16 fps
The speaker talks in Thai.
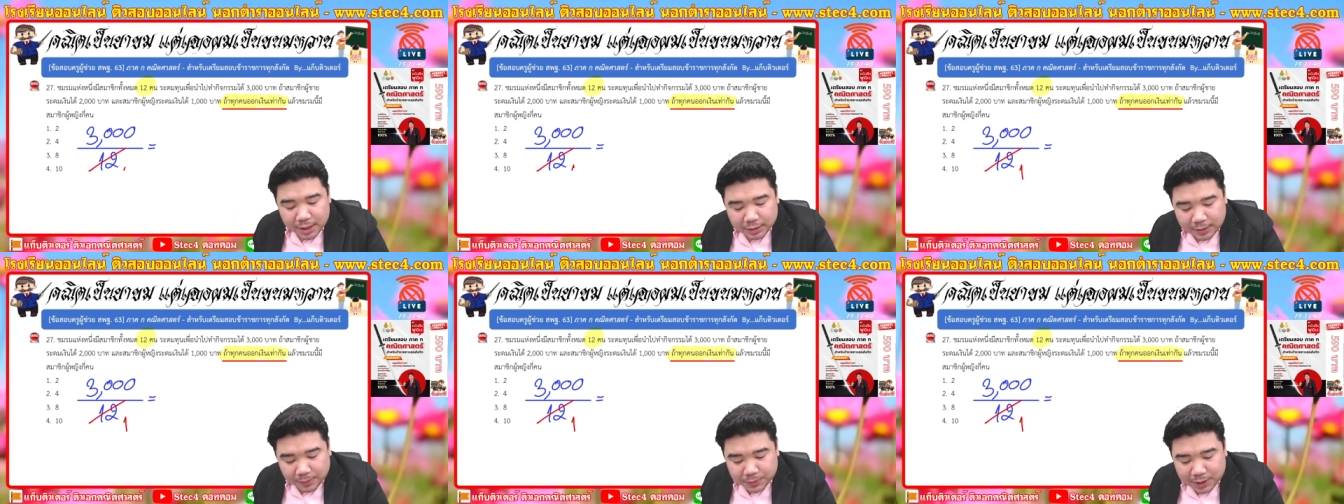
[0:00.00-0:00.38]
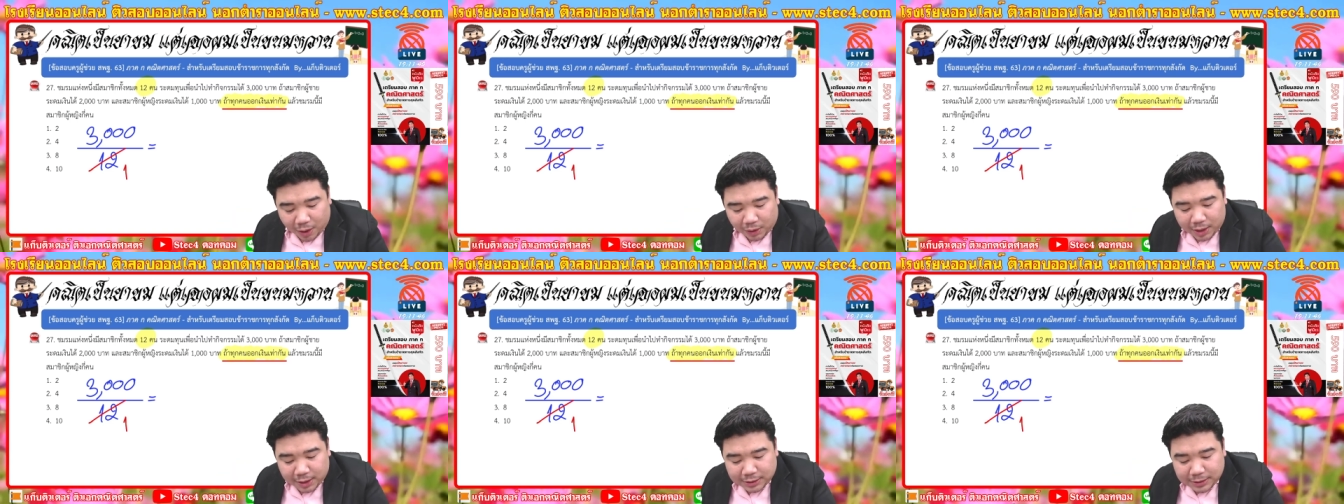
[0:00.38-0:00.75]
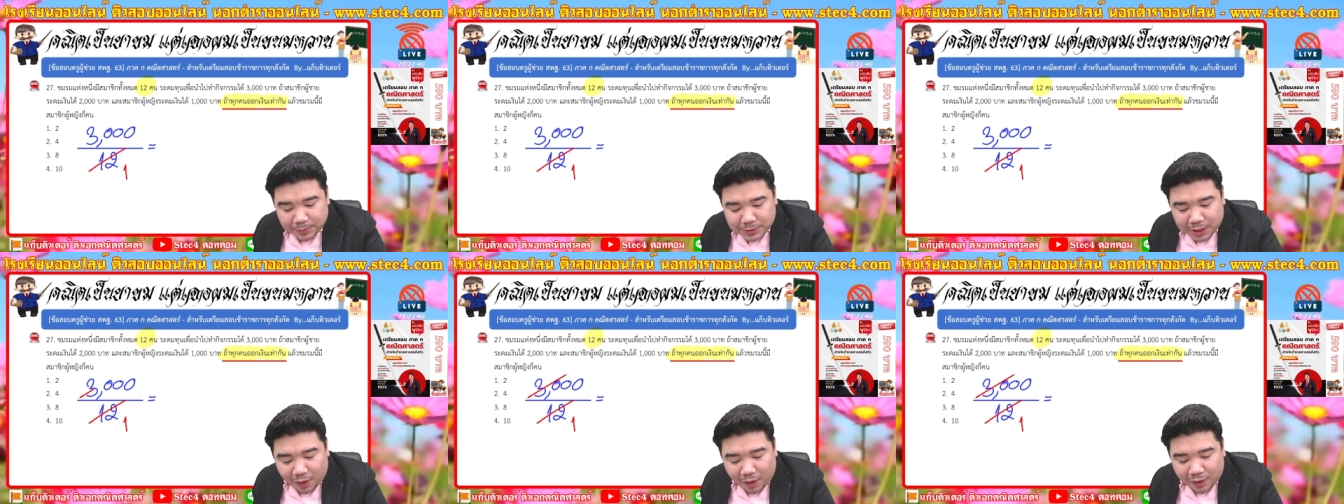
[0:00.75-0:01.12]
12 1
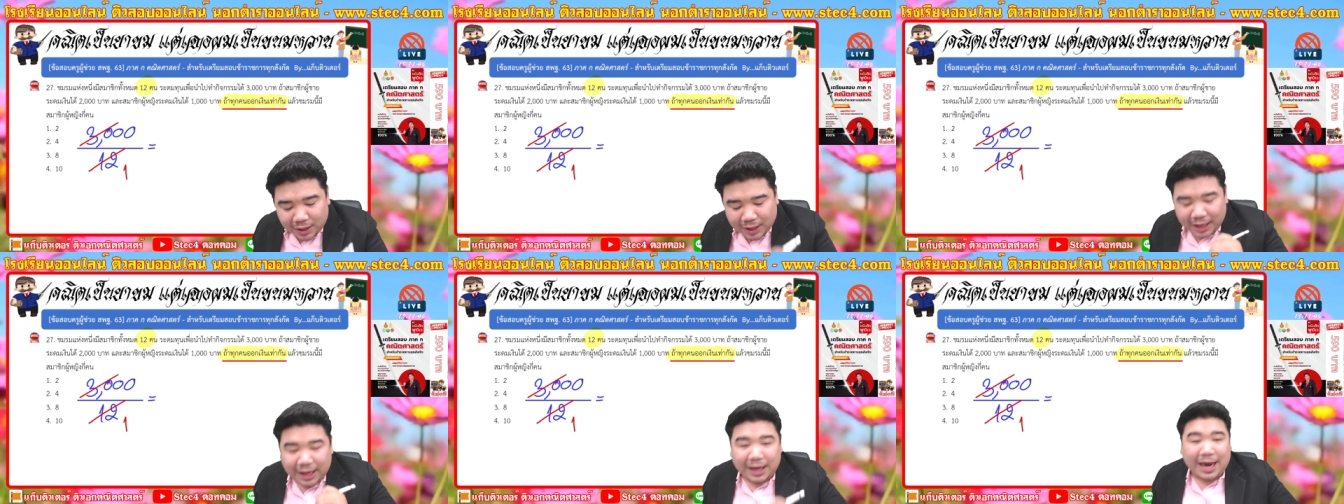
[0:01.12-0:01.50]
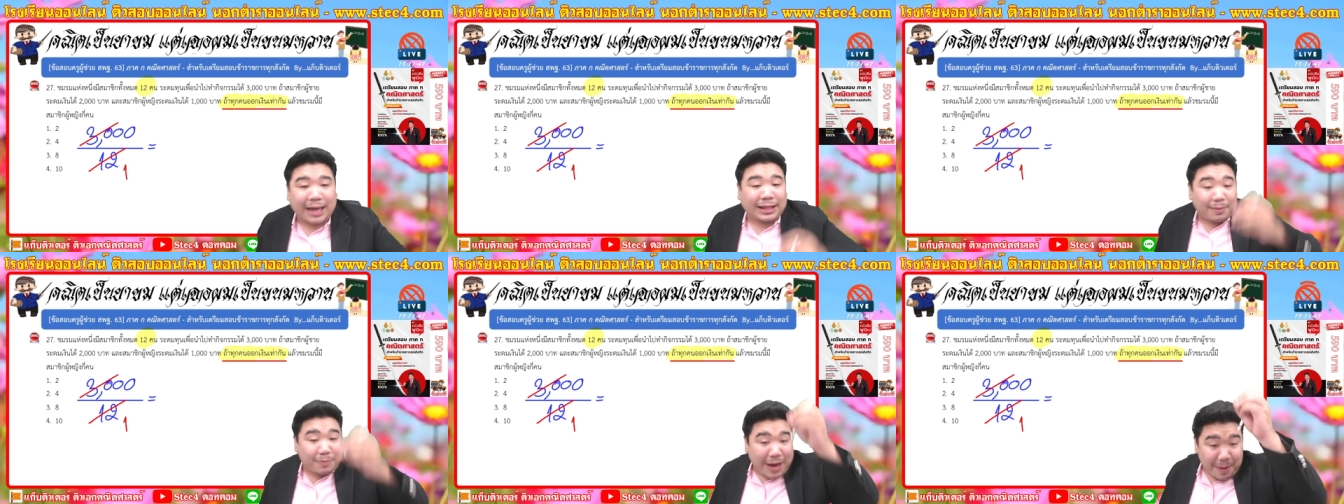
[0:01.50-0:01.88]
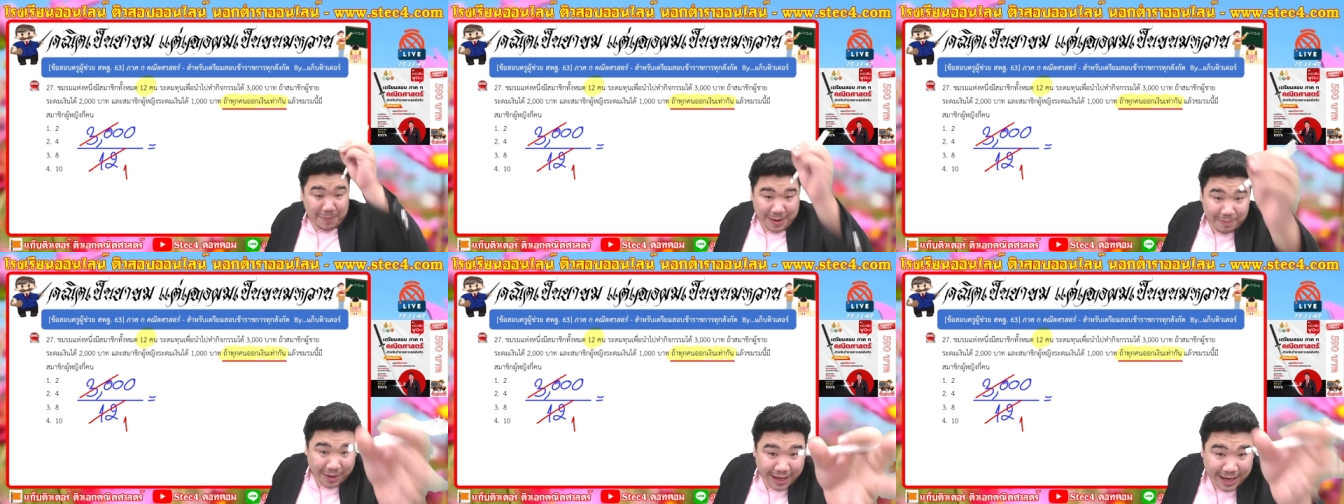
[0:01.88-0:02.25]
12อ่าใครทำได้
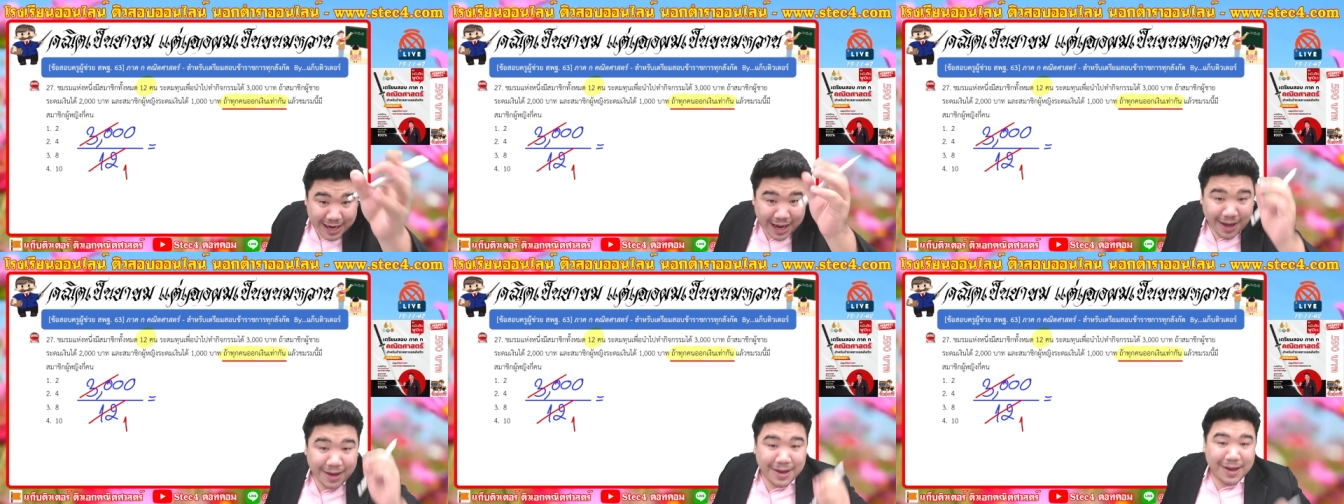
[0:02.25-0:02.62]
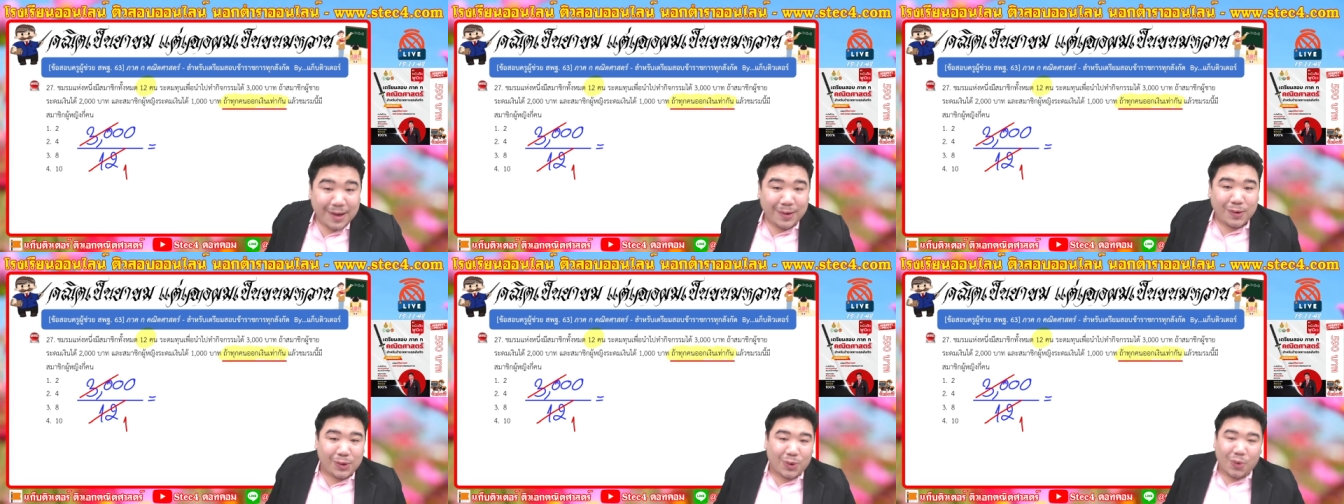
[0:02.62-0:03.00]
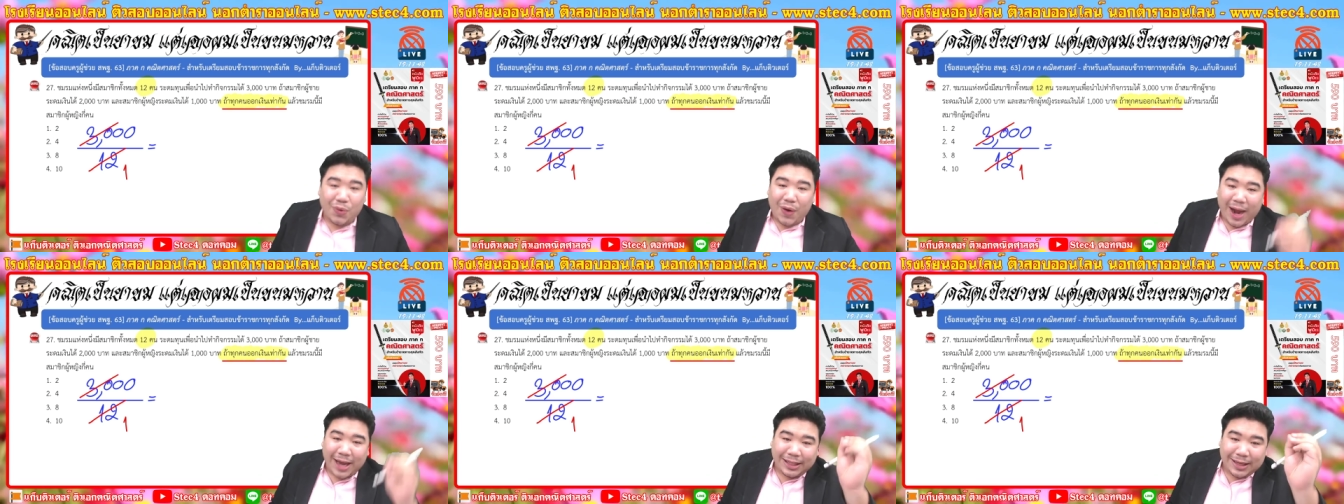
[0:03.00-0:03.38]
พิมพ์มาเลยนะ คุณครู
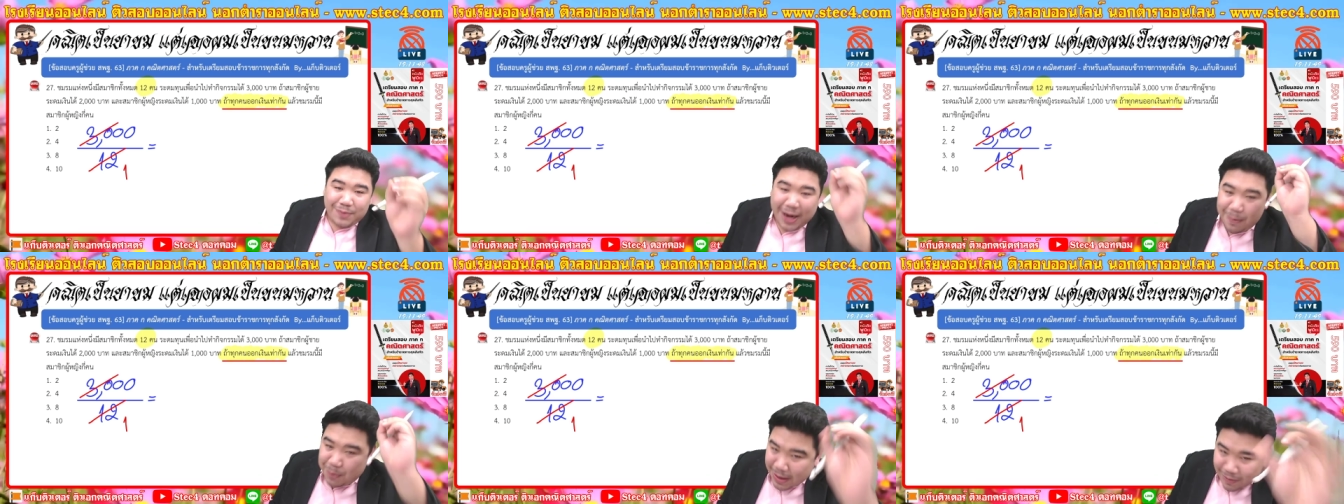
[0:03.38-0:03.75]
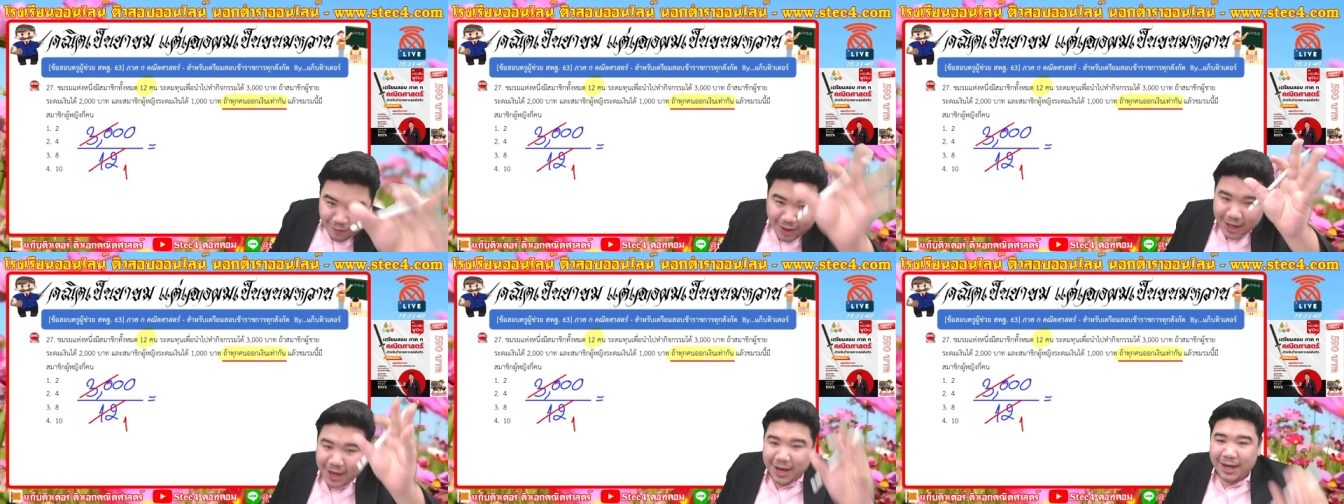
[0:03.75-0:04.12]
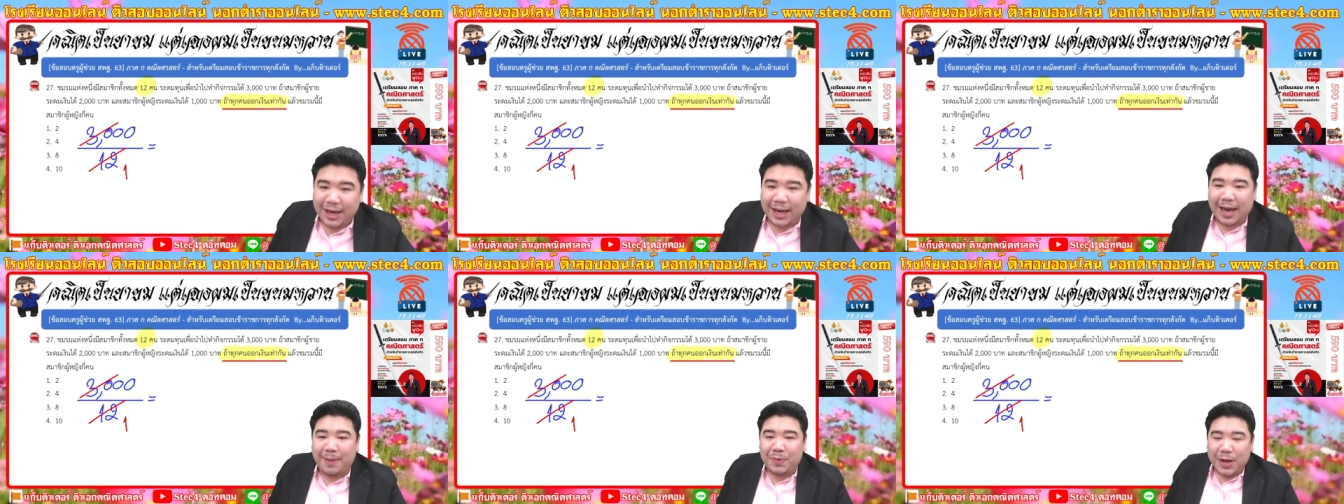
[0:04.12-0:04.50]
ใครทำได้พิมพ์ไว้เลยนะครับ